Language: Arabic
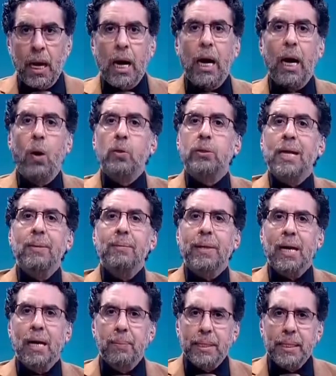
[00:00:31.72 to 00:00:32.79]
أهو
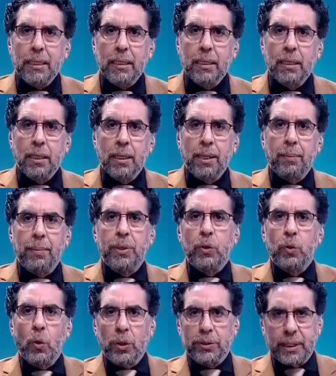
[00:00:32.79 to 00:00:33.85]
تامر أمين من
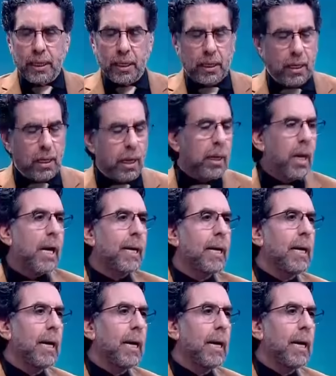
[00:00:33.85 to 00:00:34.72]
النوع ده الراجل